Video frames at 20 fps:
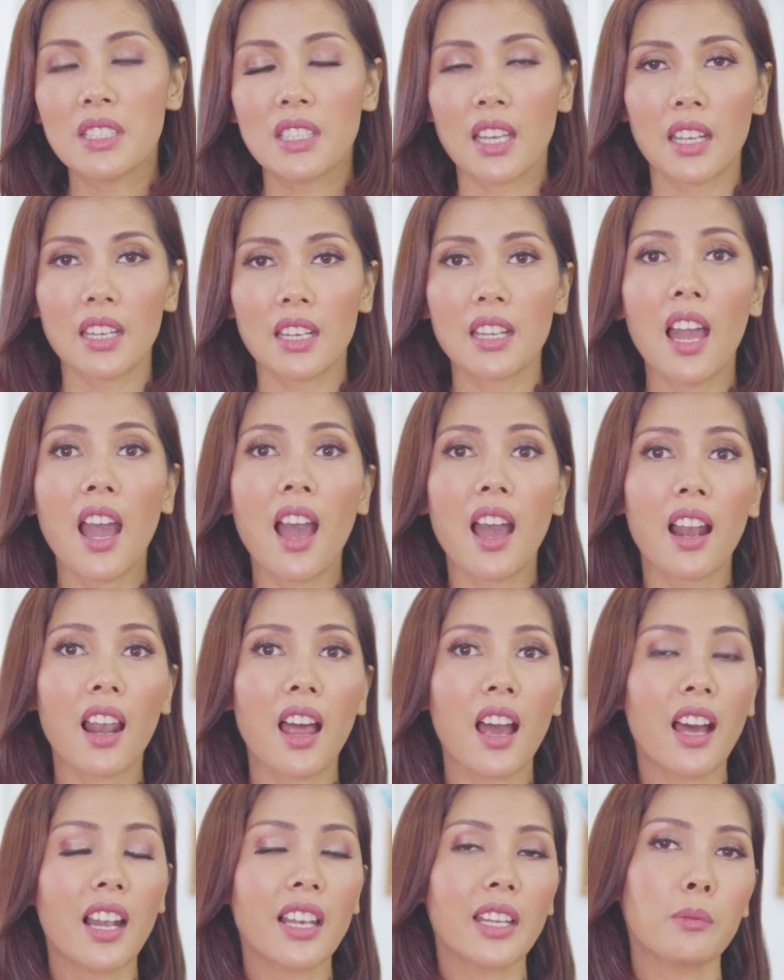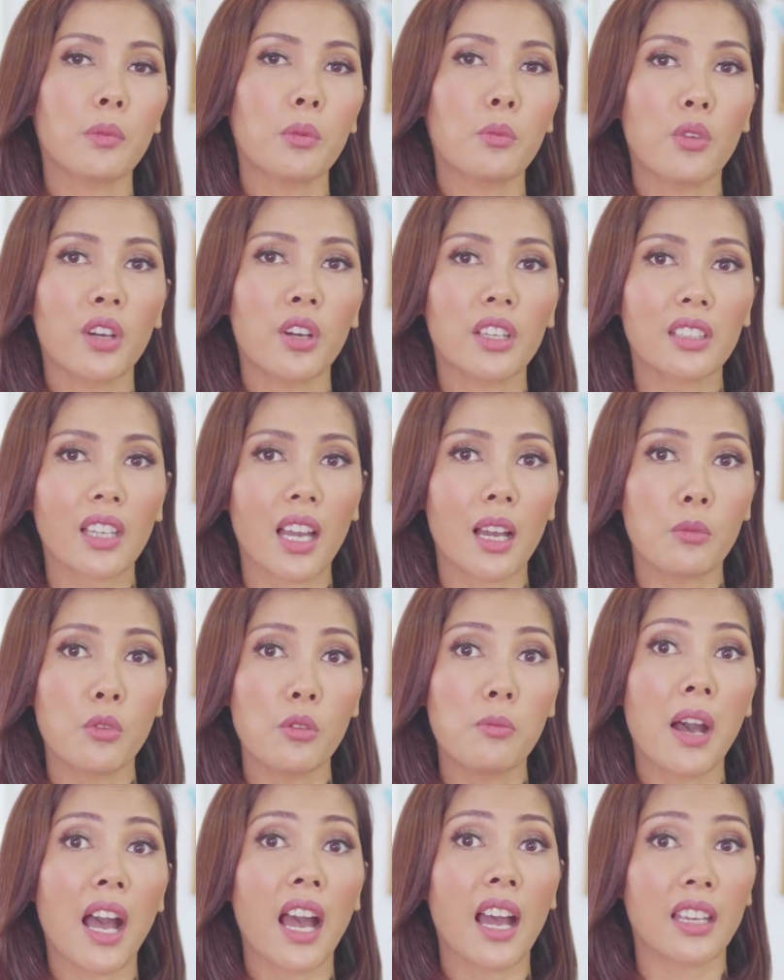mencari hal-hal yang membuat
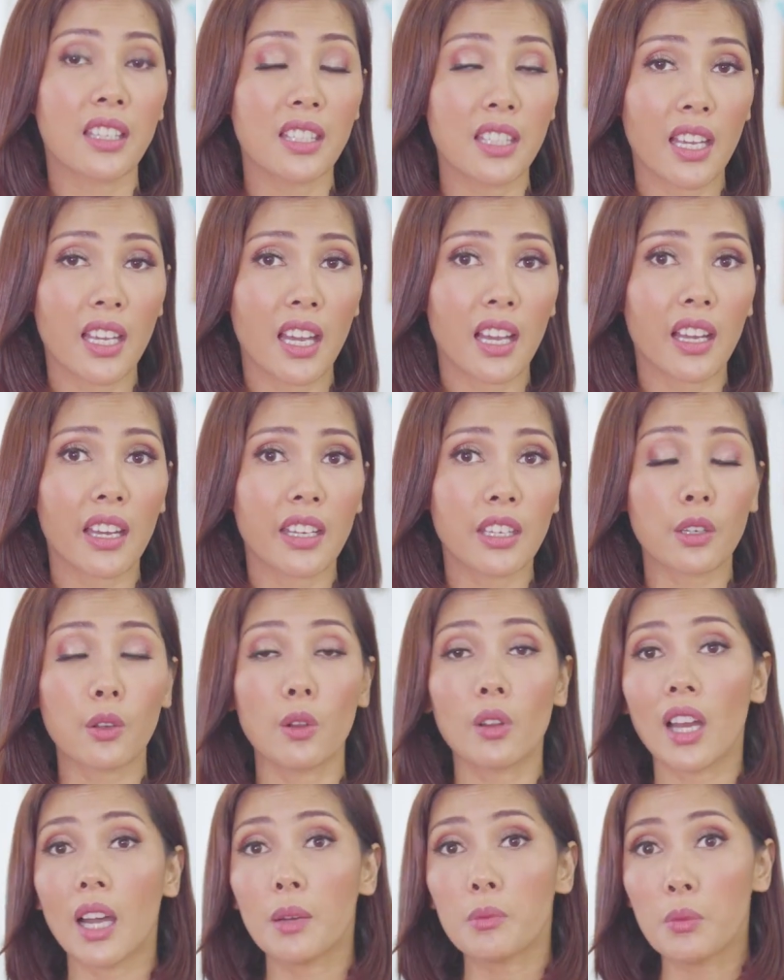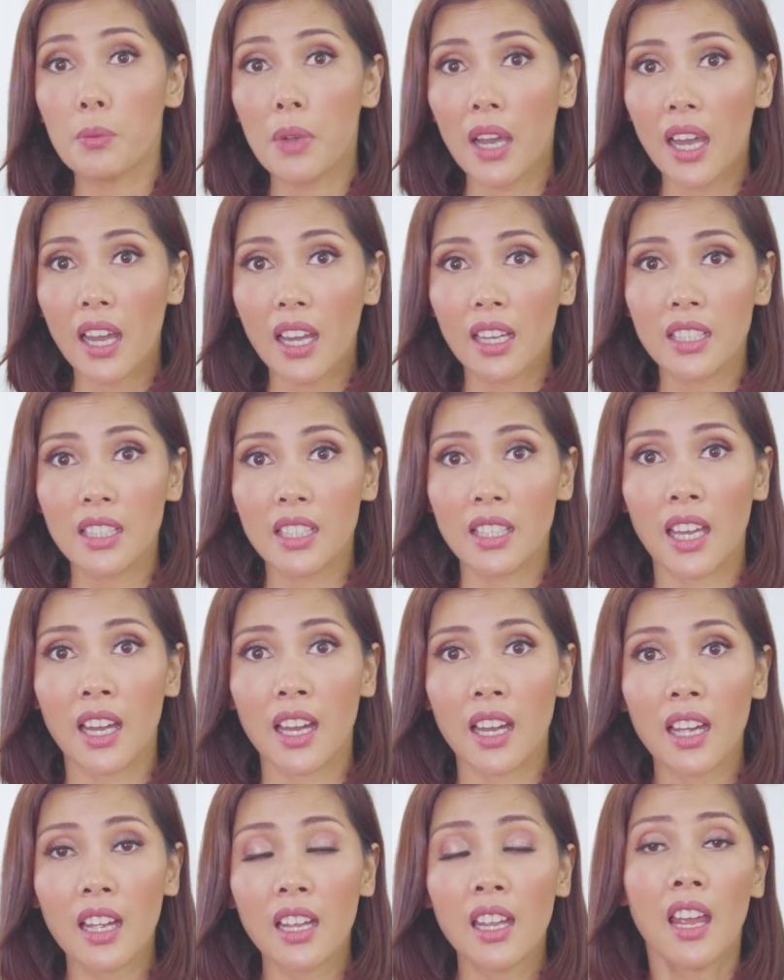kamu bahagia karena kalau kamu
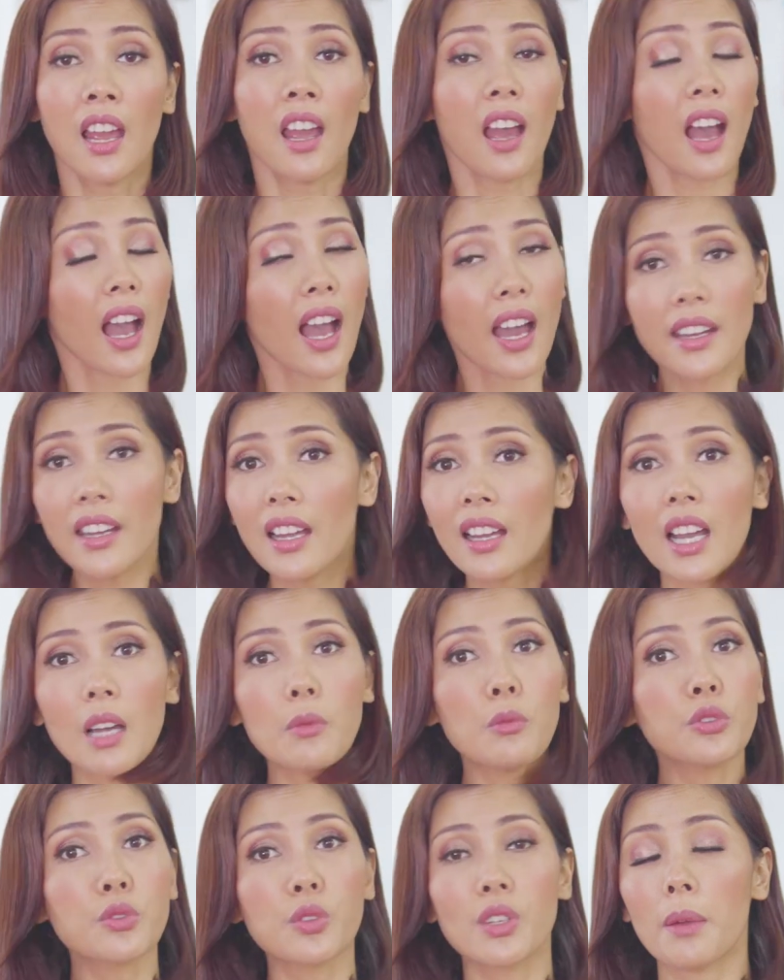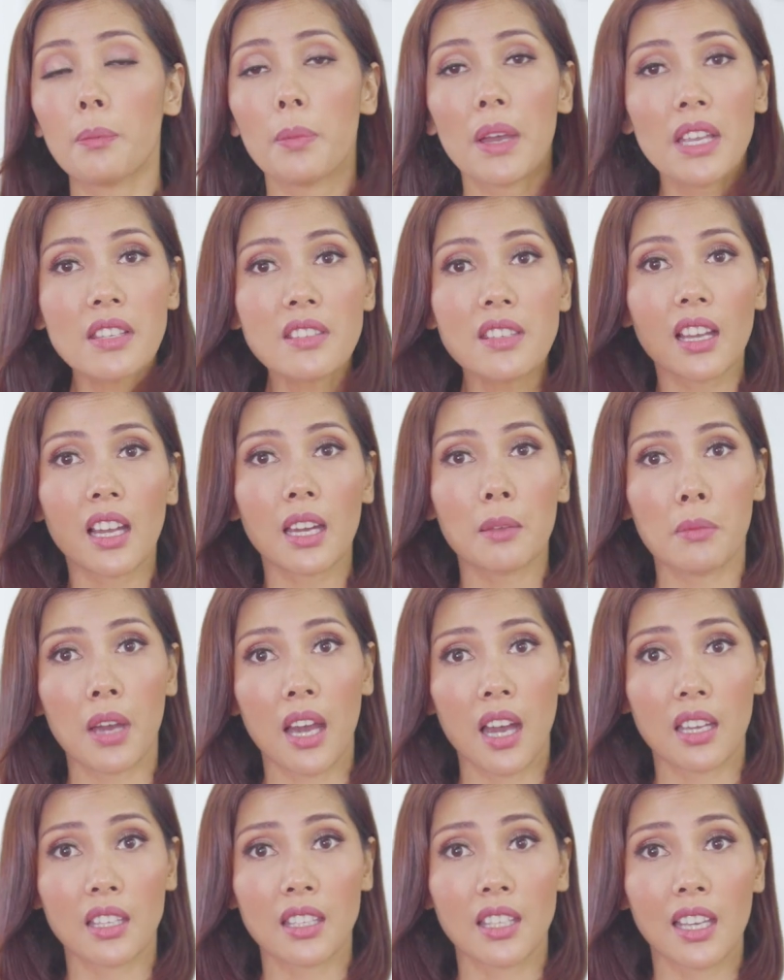bahagia, anak kamu sudah pasti akan
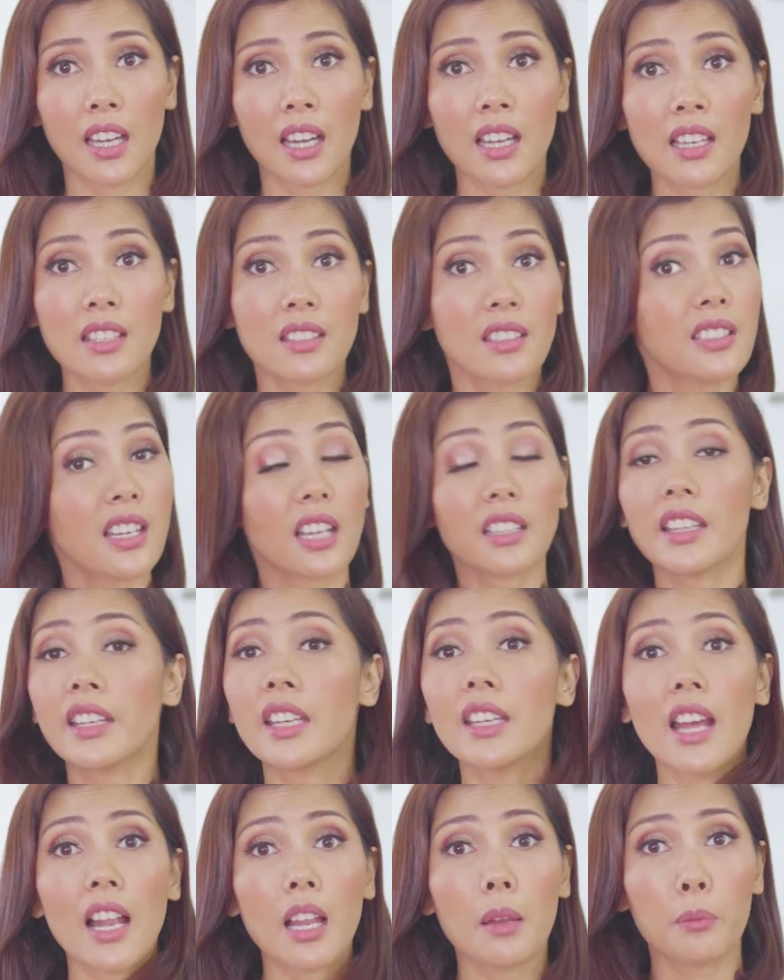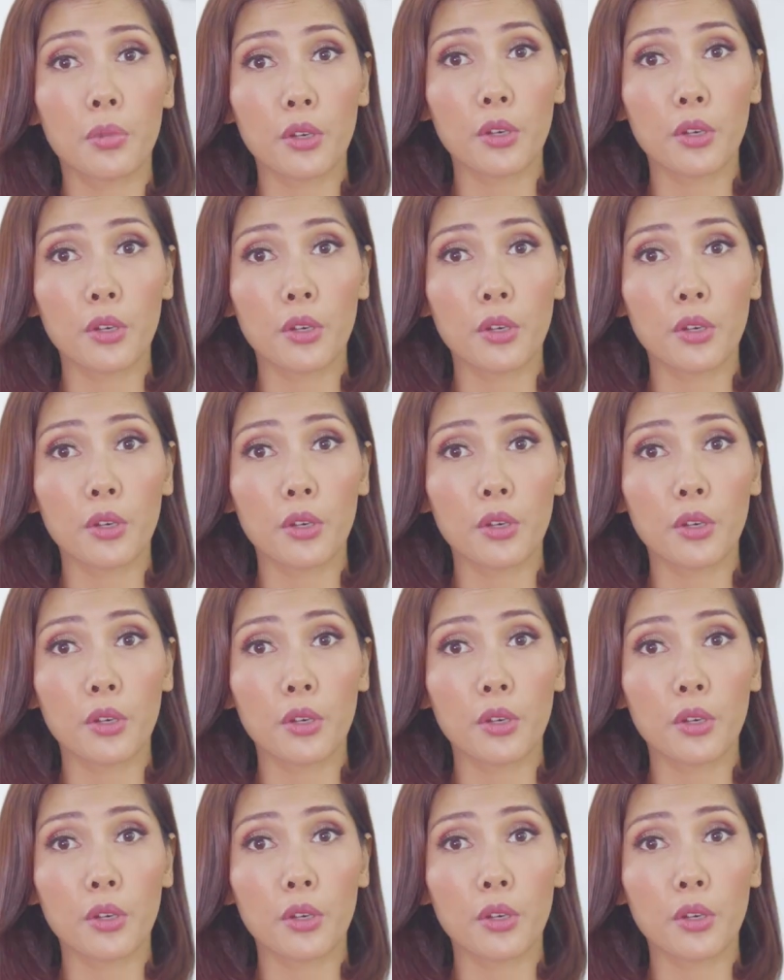bahagia, sejak dari dalam